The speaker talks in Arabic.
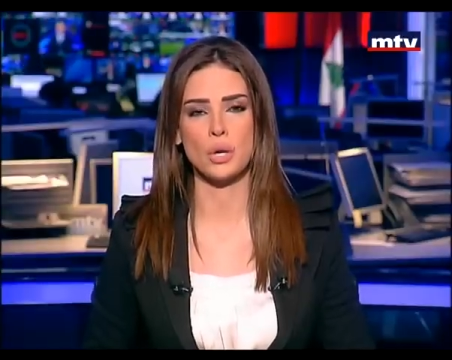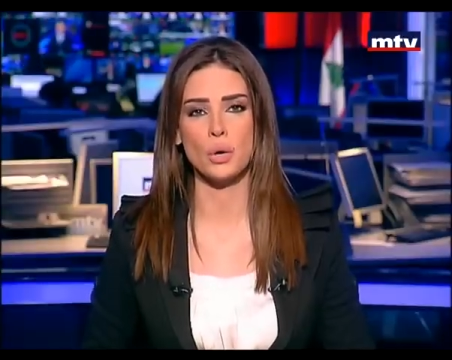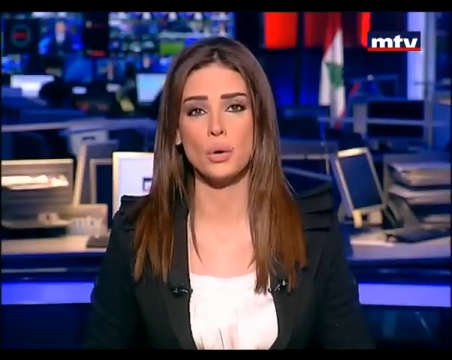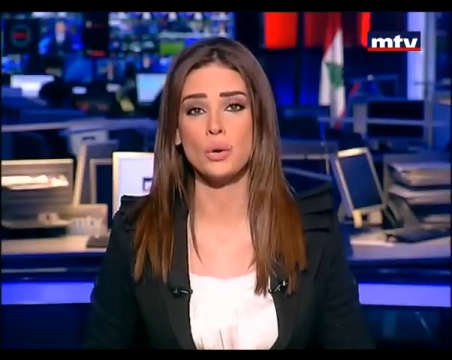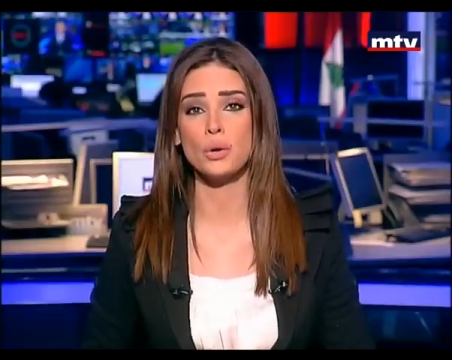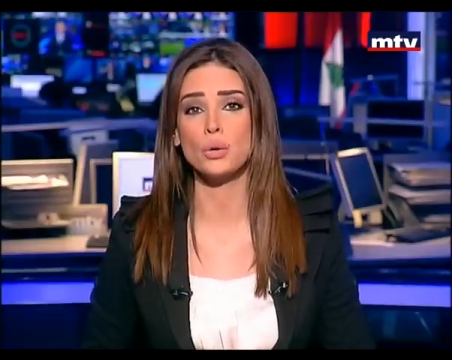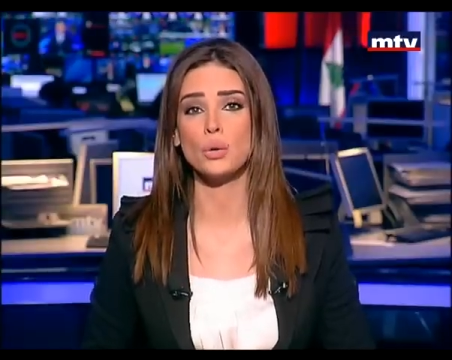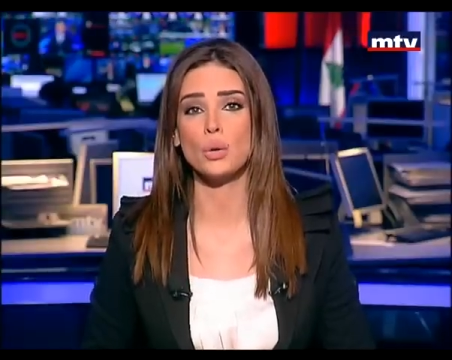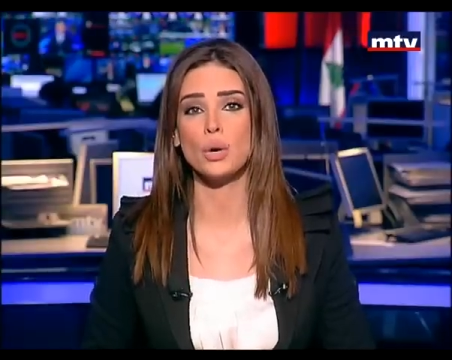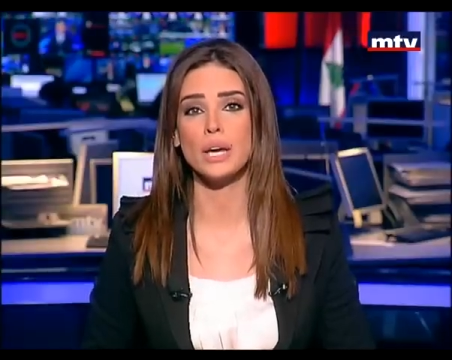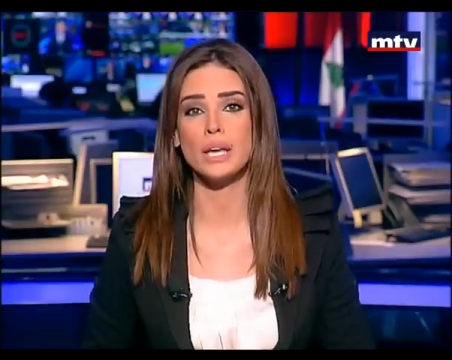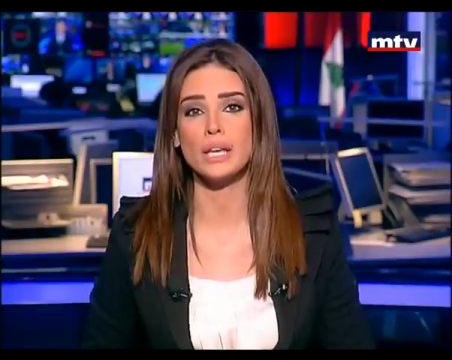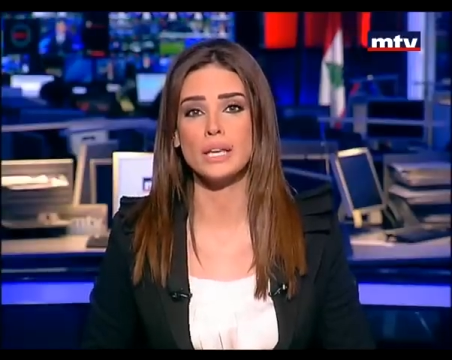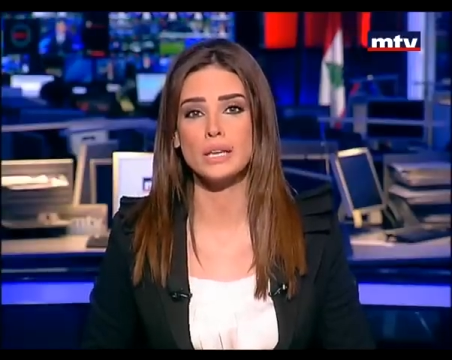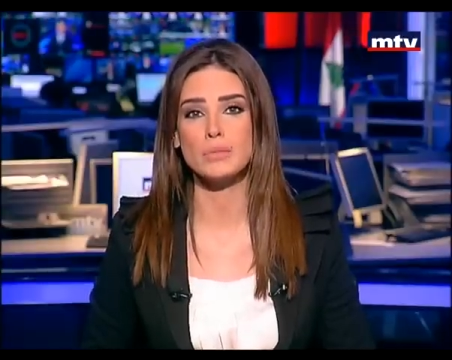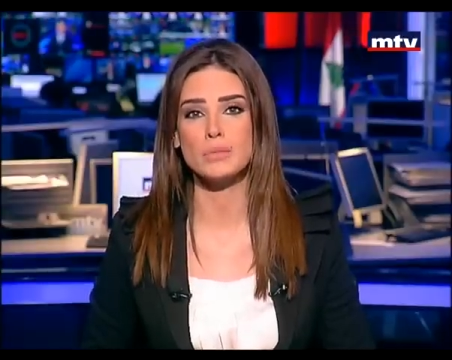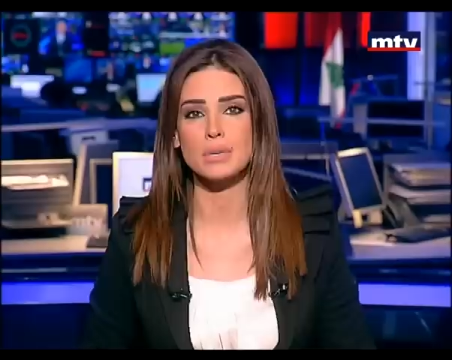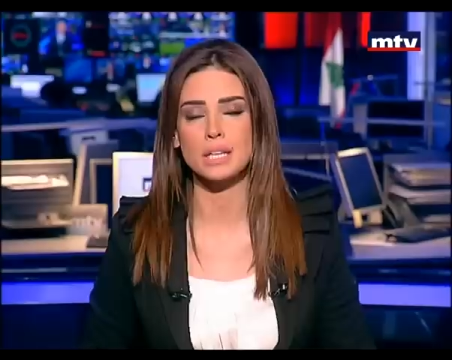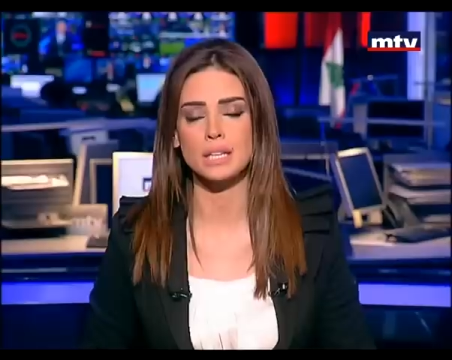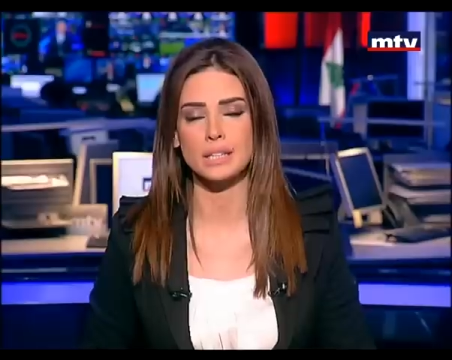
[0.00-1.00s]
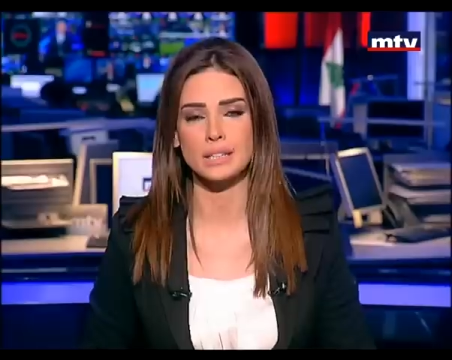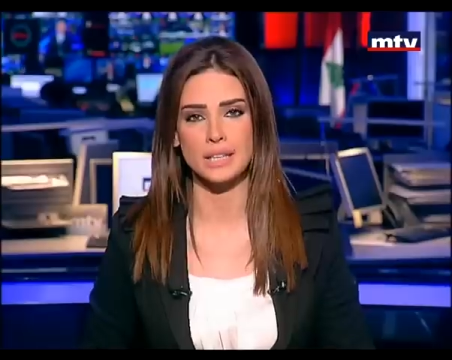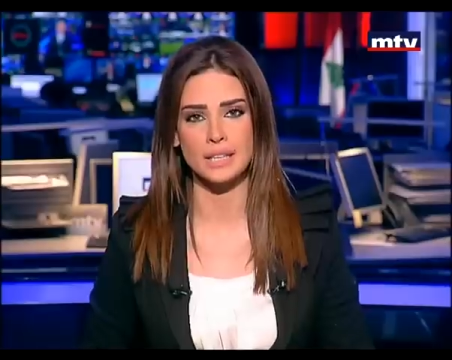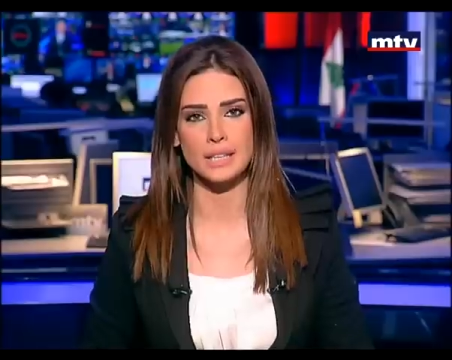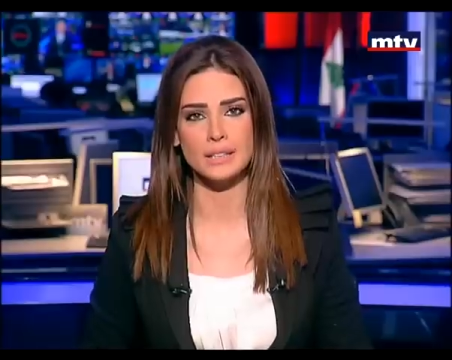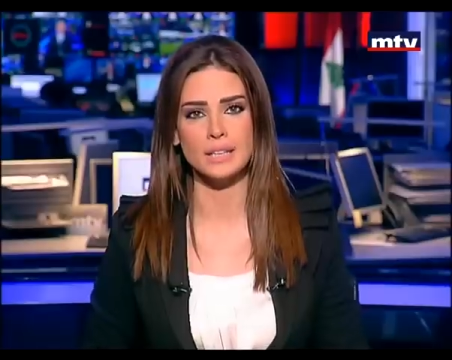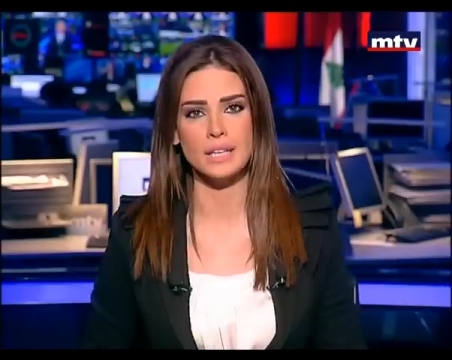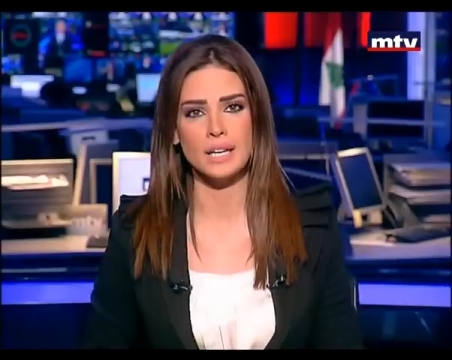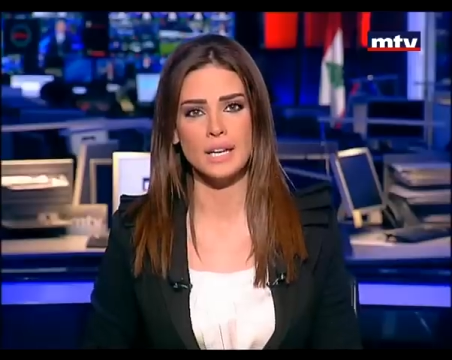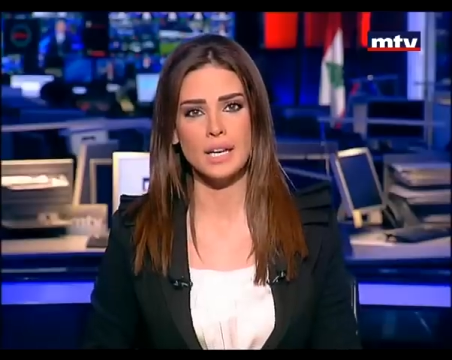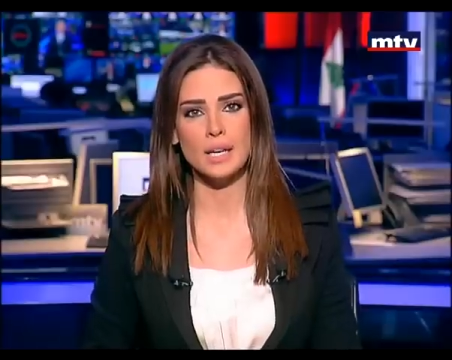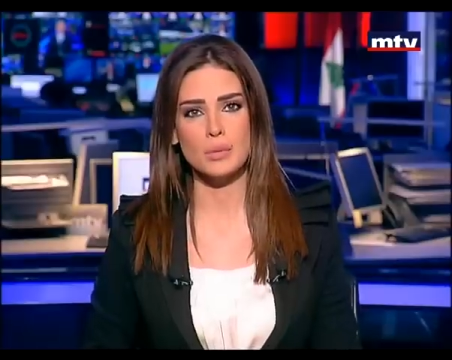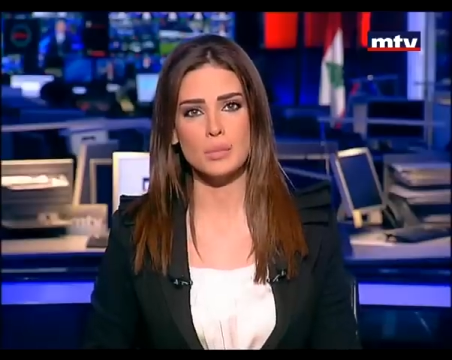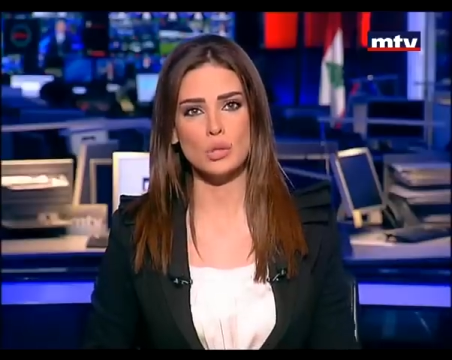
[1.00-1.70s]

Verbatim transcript: الحر لؤي المقداد